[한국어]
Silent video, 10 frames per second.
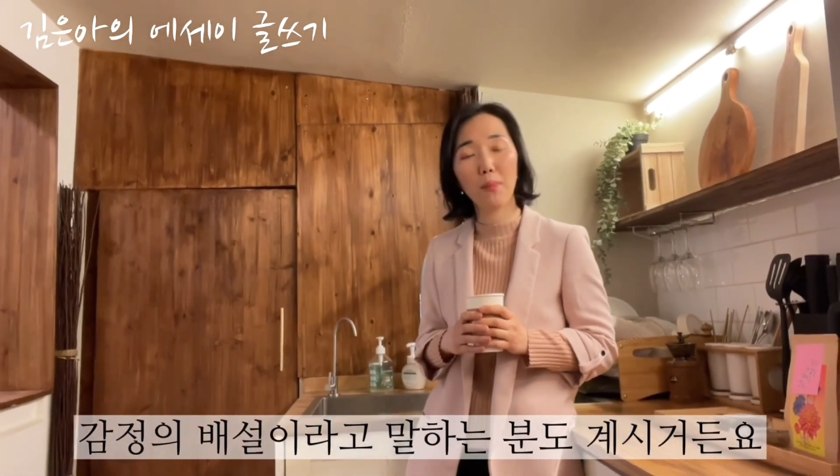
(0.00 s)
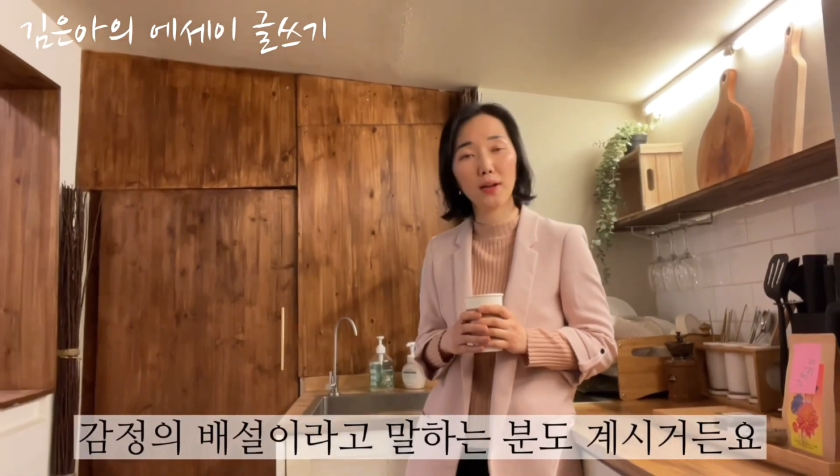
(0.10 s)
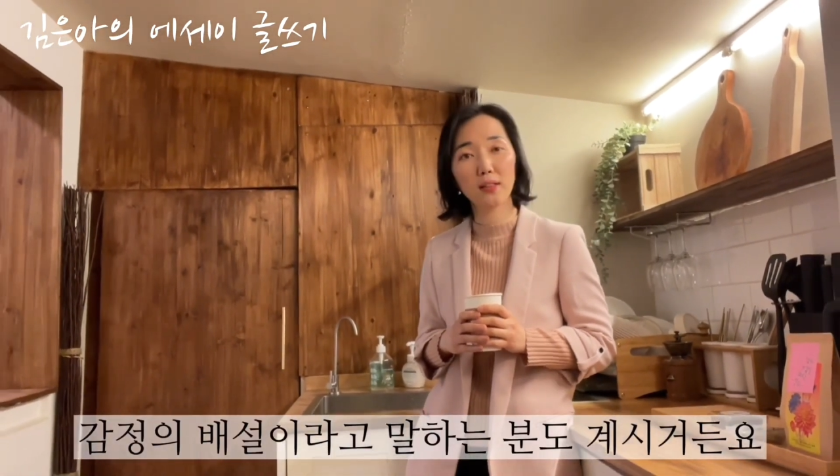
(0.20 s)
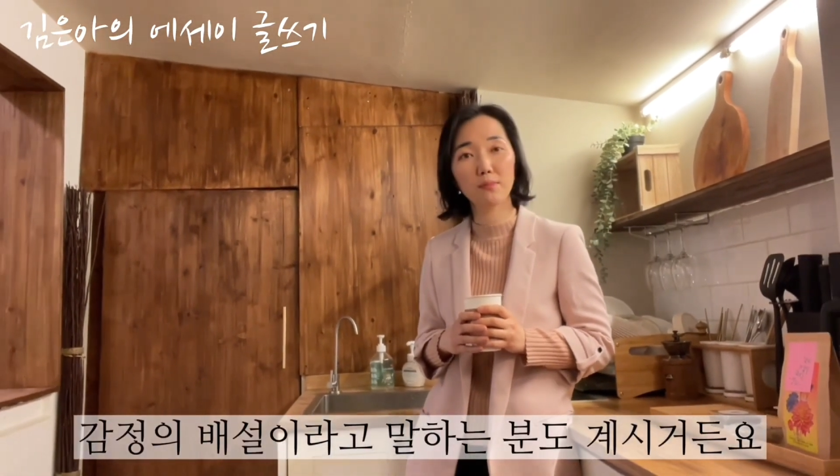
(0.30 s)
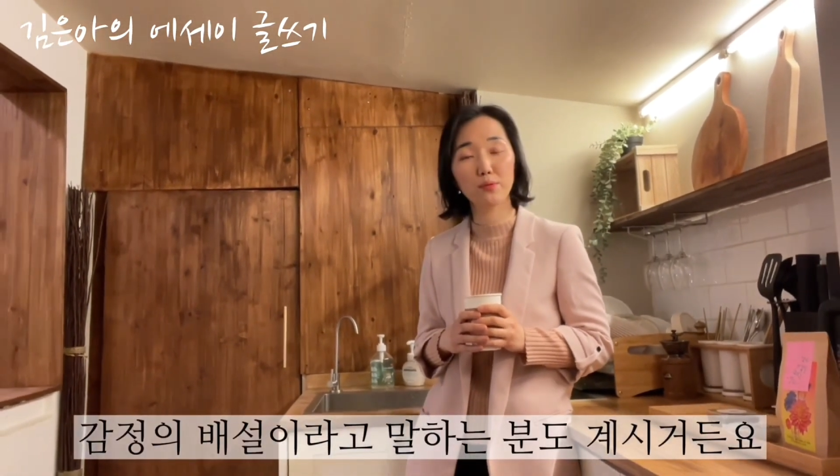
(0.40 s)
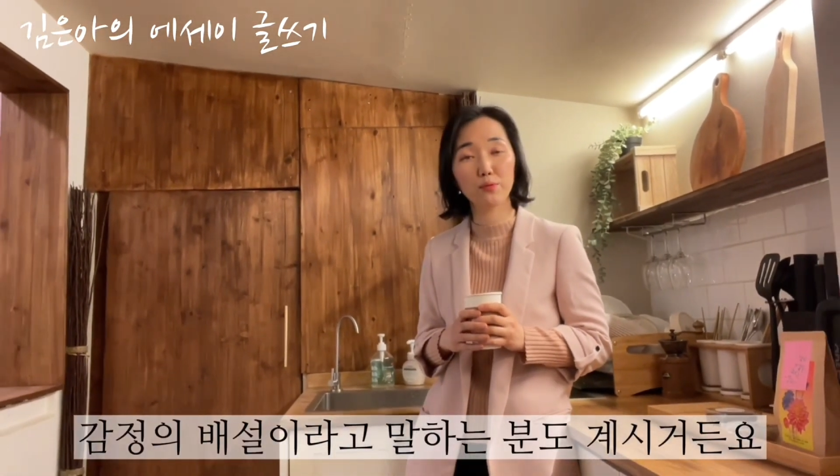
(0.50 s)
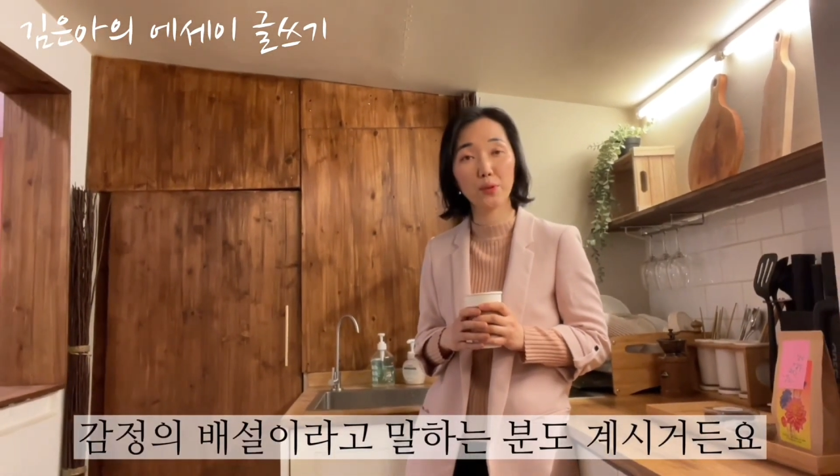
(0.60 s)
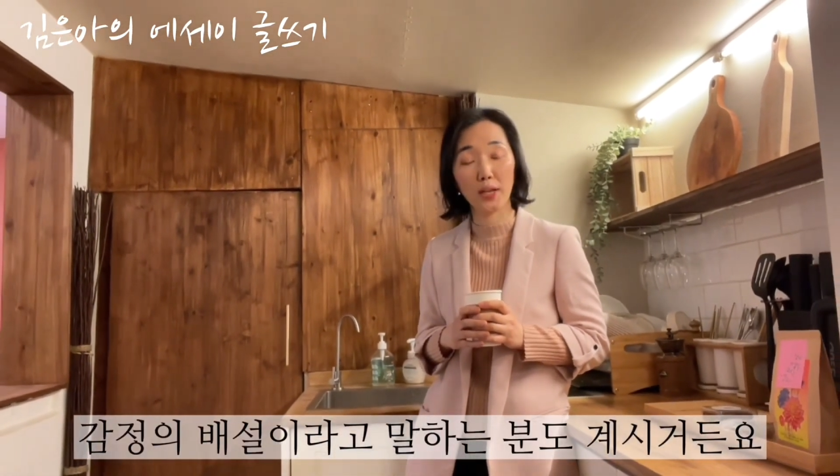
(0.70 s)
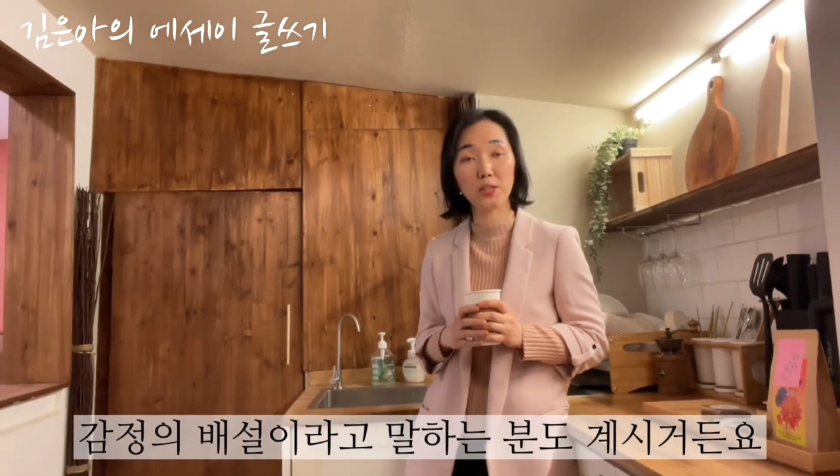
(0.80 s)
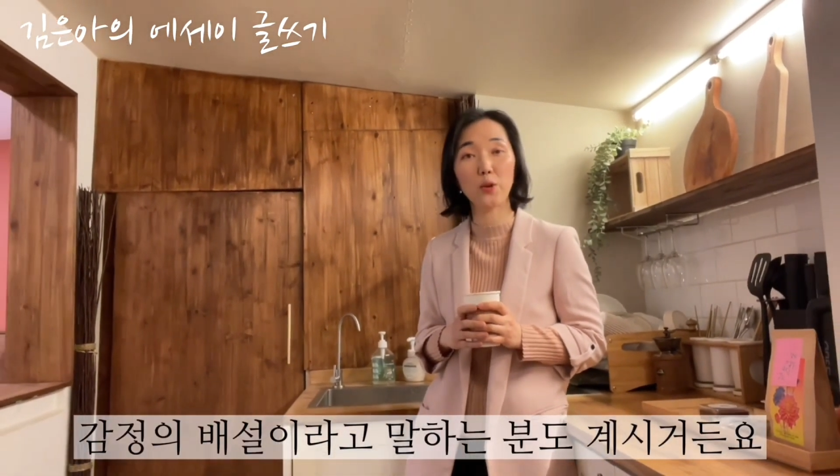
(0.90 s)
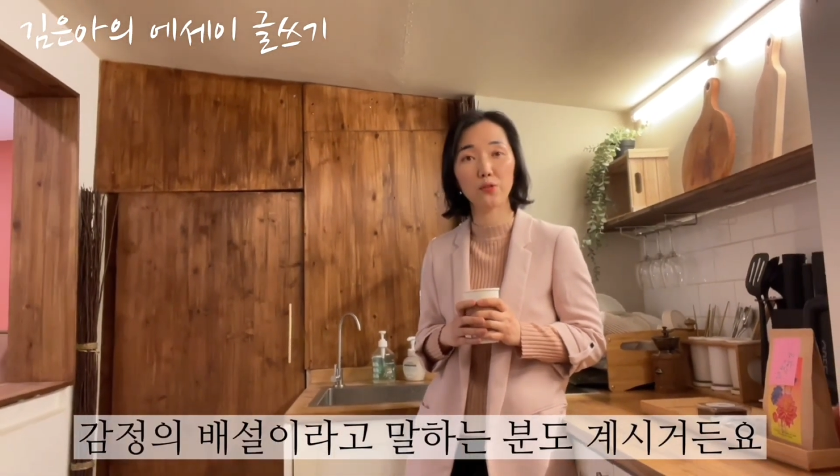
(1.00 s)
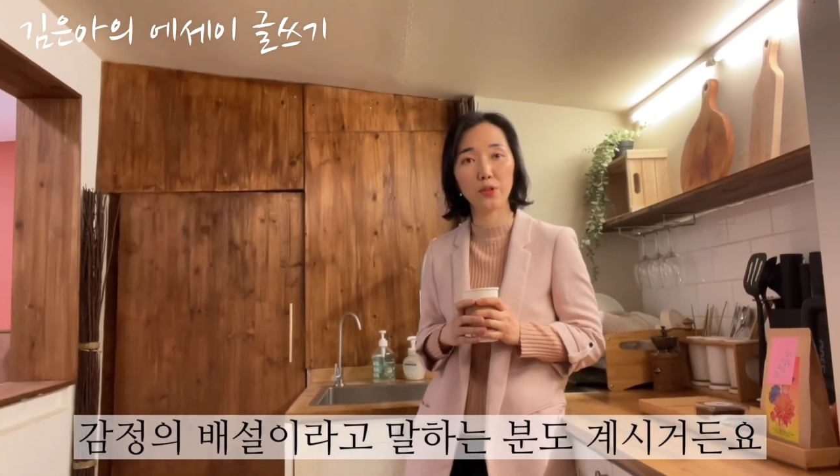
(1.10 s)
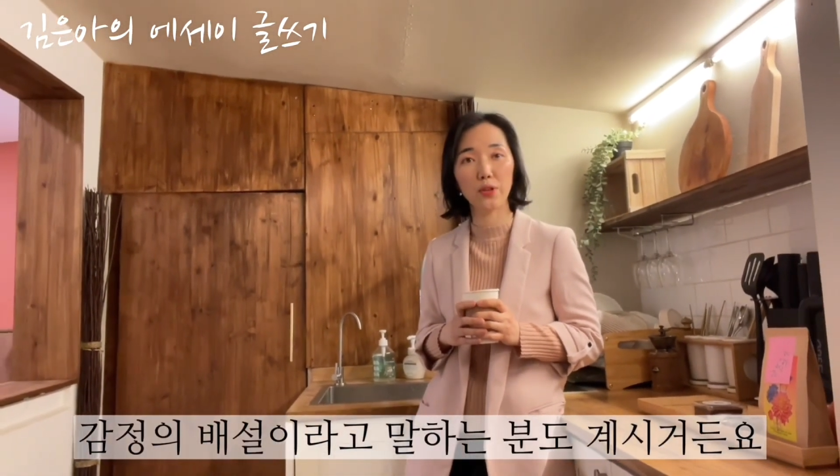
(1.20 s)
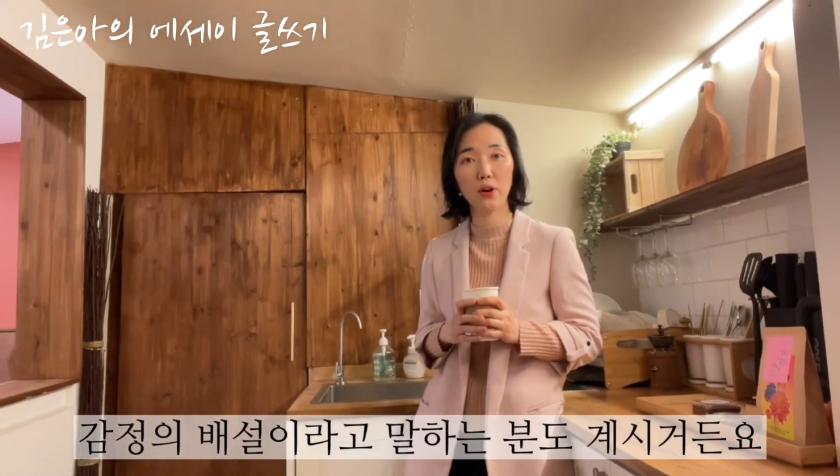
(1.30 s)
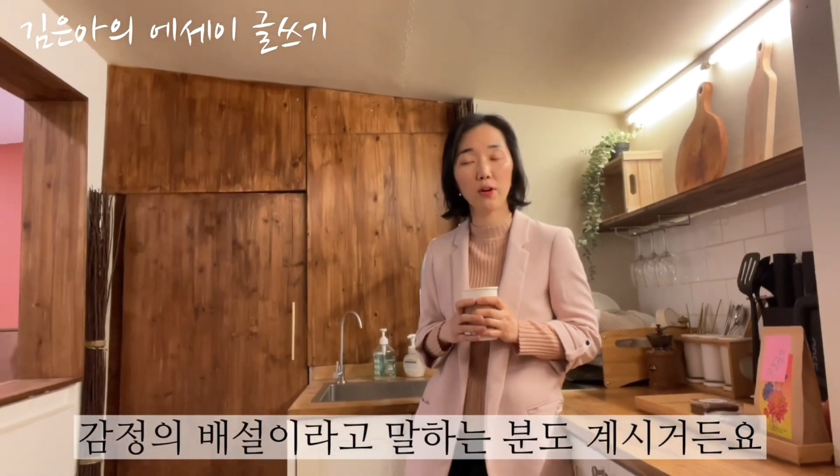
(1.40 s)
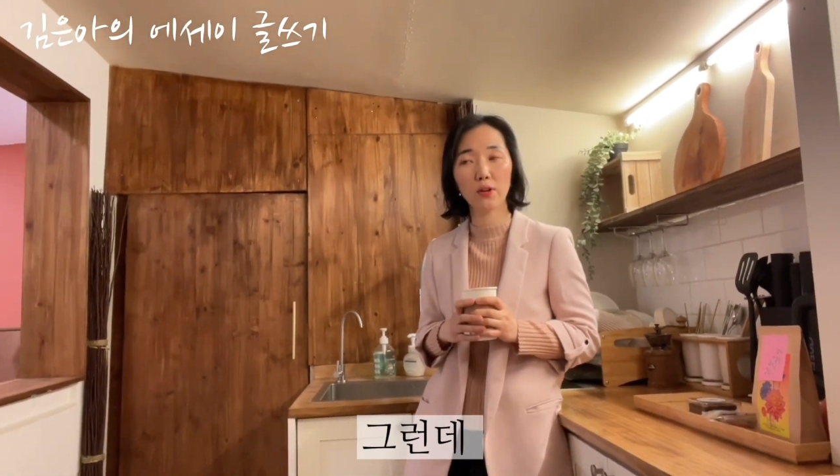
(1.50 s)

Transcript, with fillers: 말하는 분도 계시거든요.